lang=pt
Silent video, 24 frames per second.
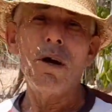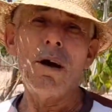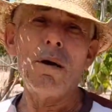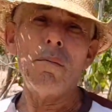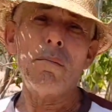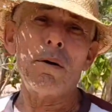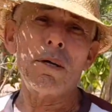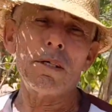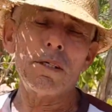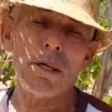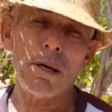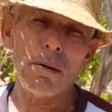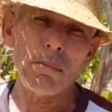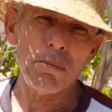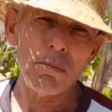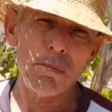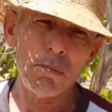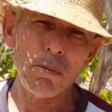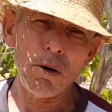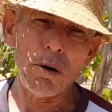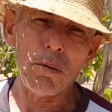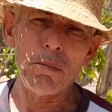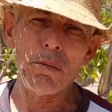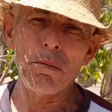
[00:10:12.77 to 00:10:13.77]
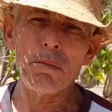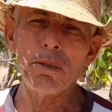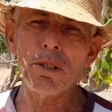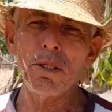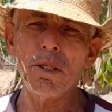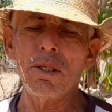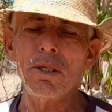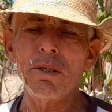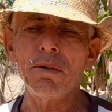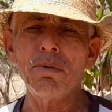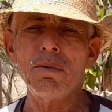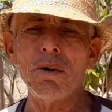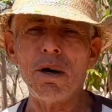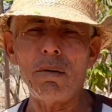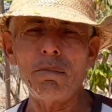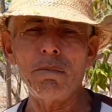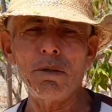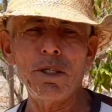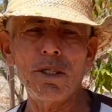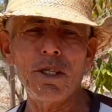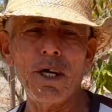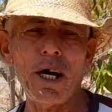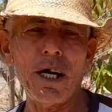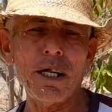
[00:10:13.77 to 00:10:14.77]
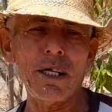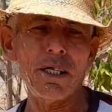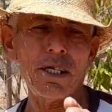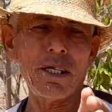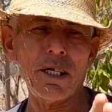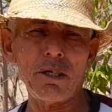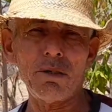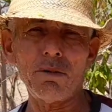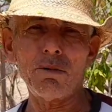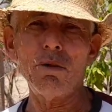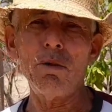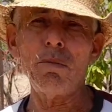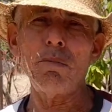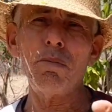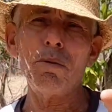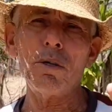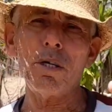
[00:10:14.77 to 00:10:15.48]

vai passar por problema de enfermidade, essas coisas,